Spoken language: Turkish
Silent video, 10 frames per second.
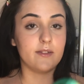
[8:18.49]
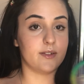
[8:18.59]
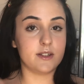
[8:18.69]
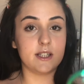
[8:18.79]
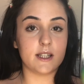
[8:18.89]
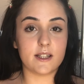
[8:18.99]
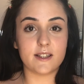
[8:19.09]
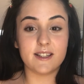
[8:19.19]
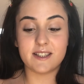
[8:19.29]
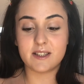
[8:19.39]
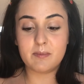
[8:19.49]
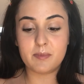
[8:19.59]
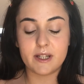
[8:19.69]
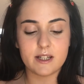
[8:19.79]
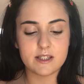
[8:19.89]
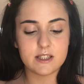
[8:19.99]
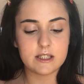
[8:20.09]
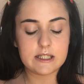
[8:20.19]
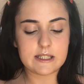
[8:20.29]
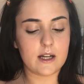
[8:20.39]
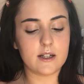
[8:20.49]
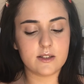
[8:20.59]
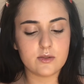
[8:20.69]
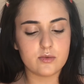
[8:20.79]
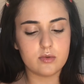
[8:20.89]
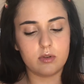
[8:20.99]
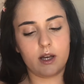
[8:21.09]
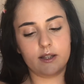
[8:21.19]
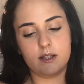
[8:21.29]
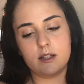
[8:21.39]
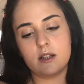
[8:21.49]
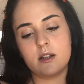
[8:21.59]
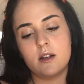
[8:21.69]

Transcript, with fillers: fırça girdiği için birazcık kızardı, sulandı.